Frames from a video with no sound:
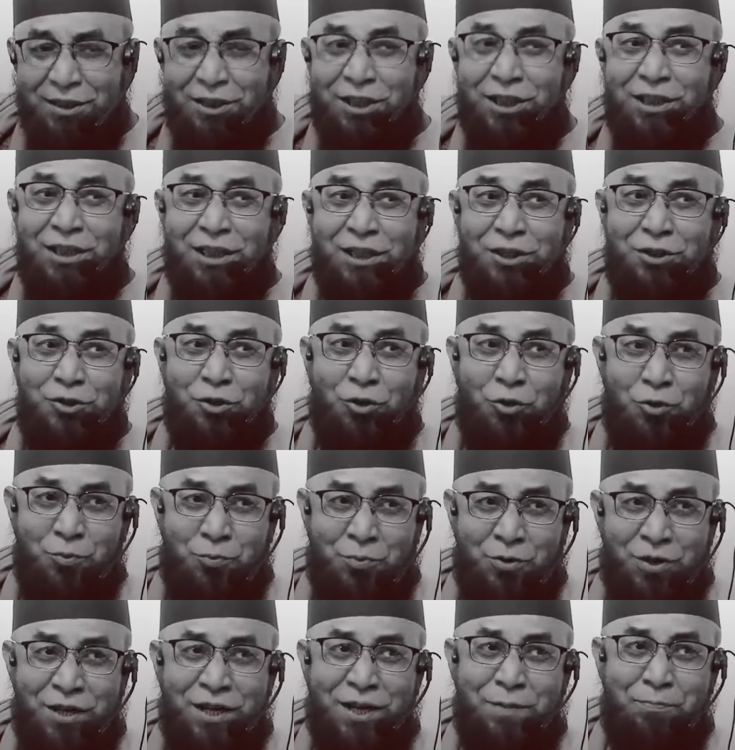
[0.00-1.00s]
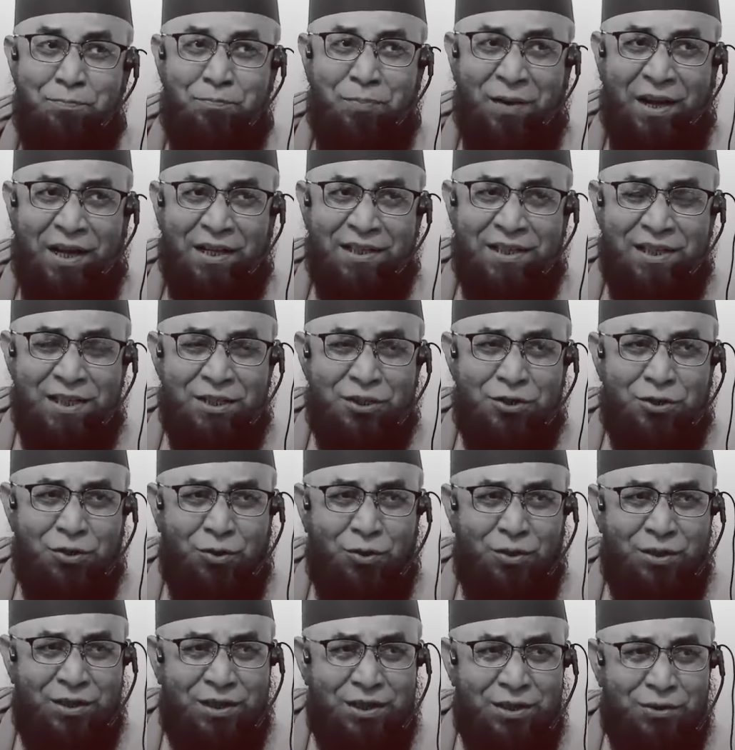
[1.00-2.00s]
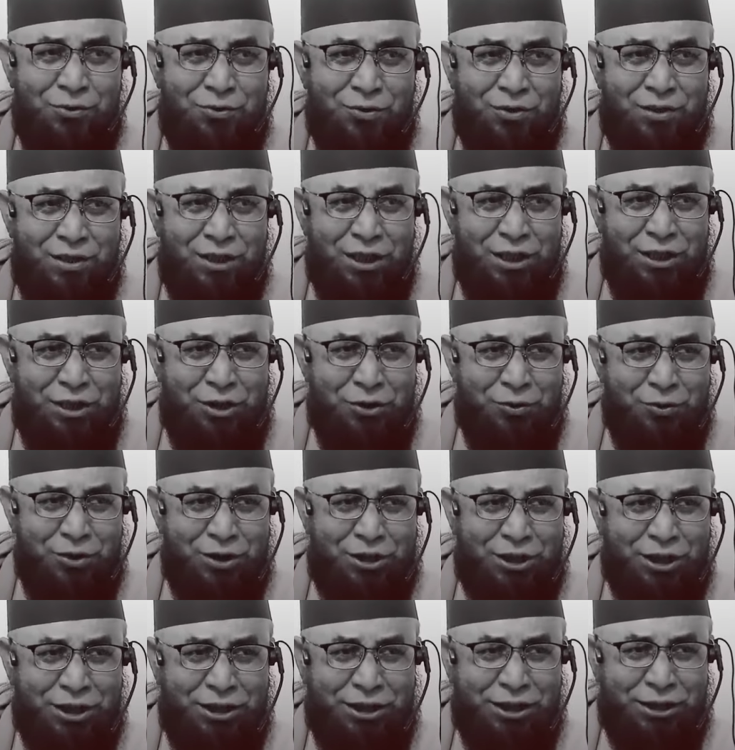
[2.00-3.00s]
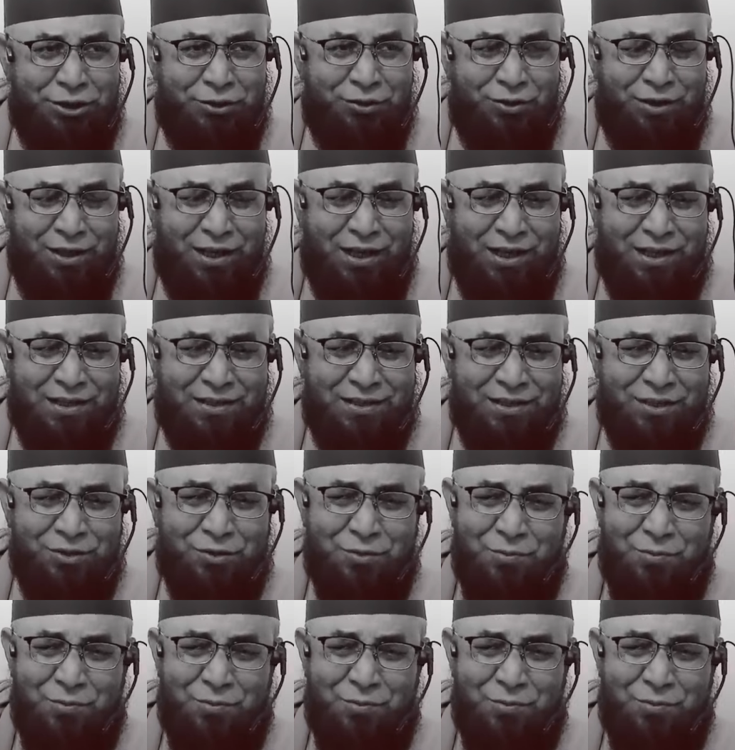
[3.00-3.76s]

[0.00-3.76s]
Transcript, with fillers: যেদিন যৌবনে পা দিস ওদিন তো দ্বিতীয় চিঠি চলে আসছে